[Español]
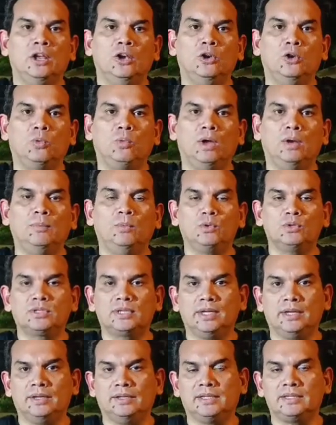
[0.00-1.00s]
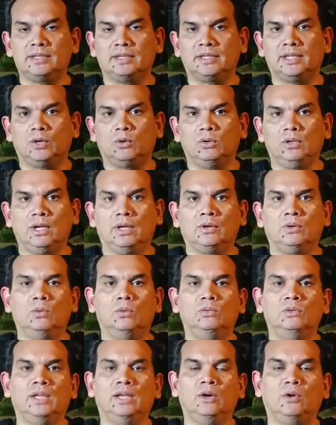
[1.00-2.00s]
lo cual busca desarticular
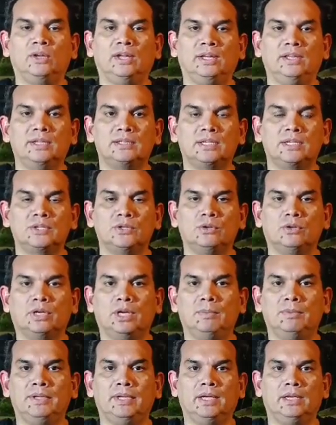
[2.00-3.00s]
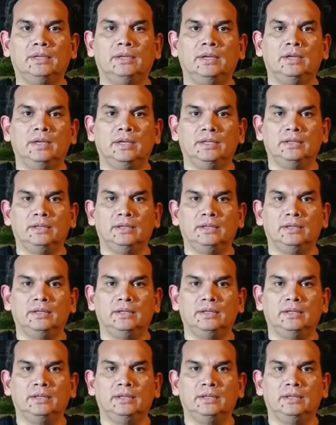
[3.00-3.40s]
una organización criminal